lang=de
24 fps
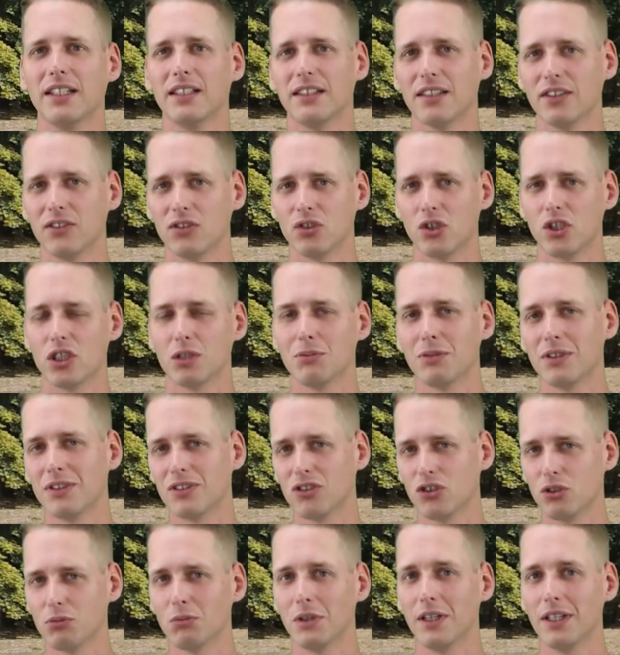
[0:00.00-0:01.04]
dann sollte man
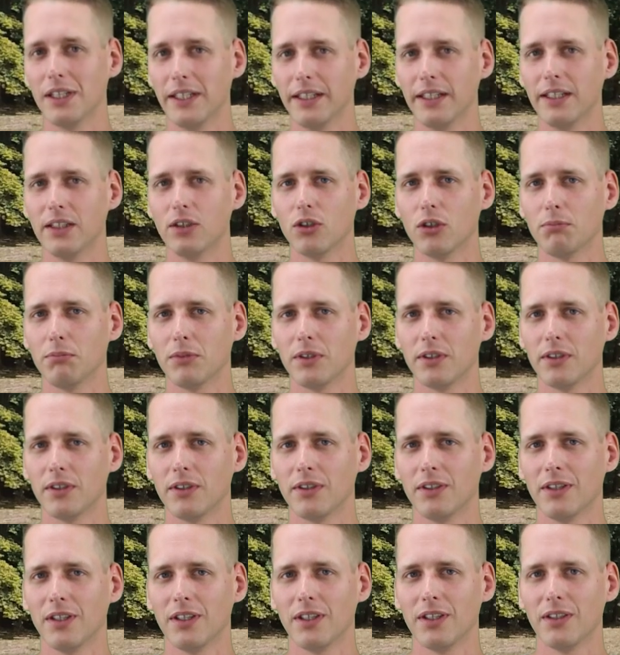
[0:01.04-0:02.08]
sich überlegen, ob man
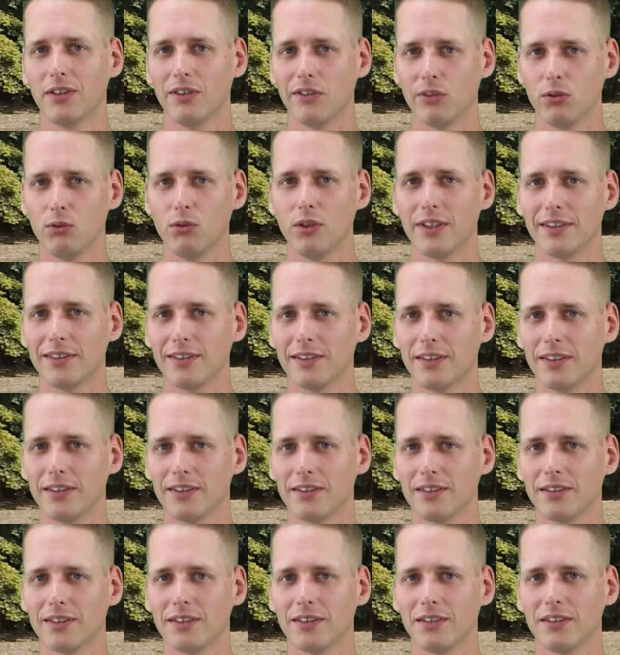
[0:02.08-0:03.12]
zulässt,
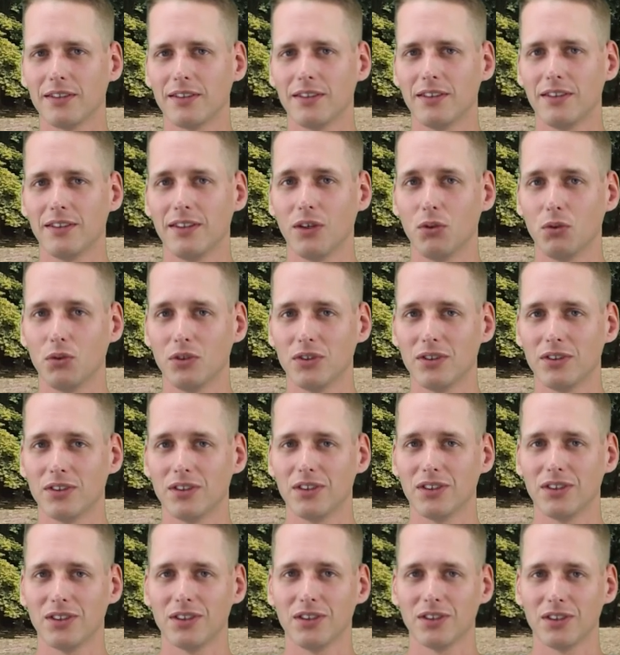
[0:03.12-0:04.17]
dass der Hund
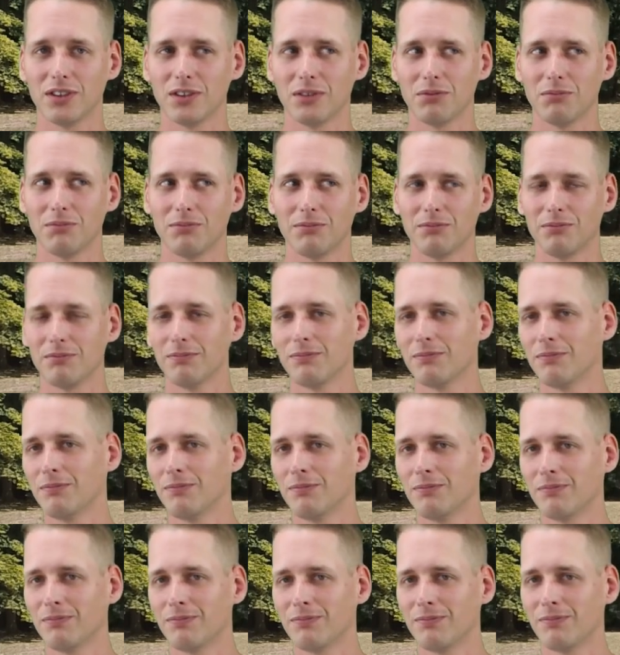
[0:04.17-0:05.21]
sich
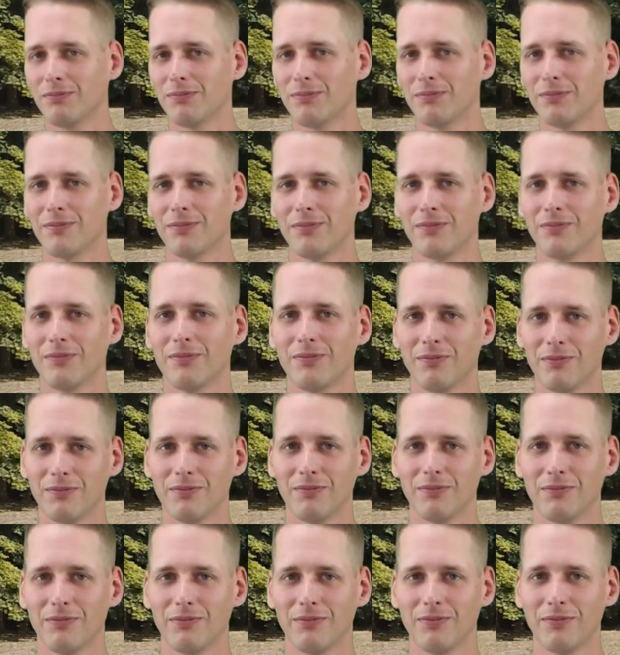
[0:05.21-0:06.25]
ähm,
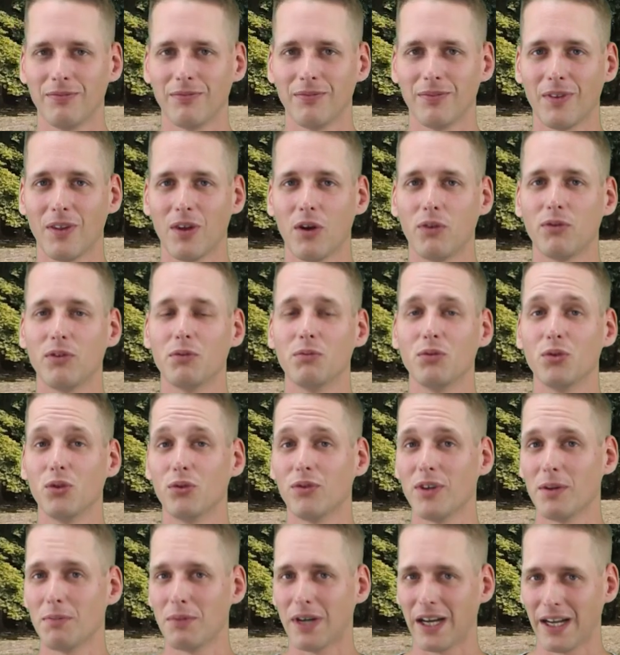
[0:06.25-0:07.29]
auf dem
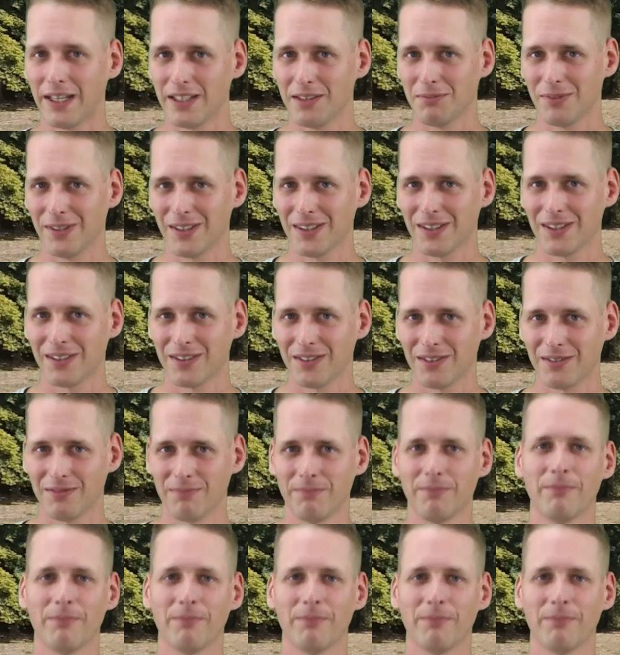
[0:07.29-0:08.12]
Sofa breit macht.